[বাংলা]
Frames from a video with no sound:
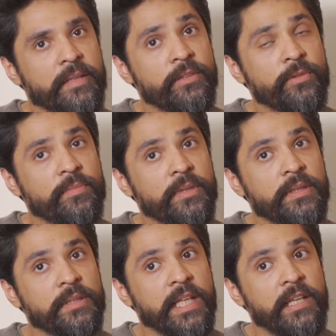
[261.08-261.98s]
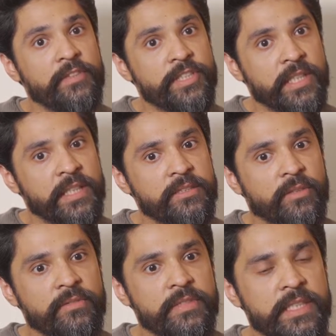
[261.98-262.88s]
কিন্তু টেলিভিশনে
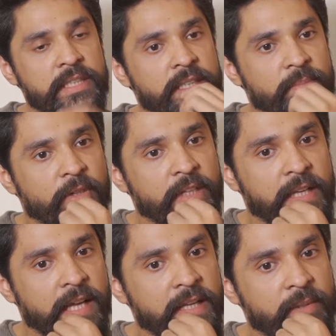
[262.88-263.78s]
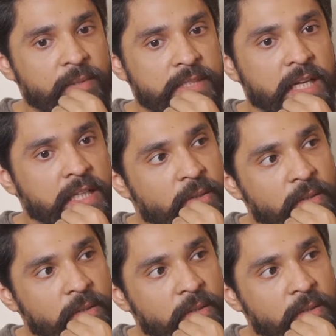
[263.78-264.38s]
যখন জিতে পড়ে নেয় এবং সানডে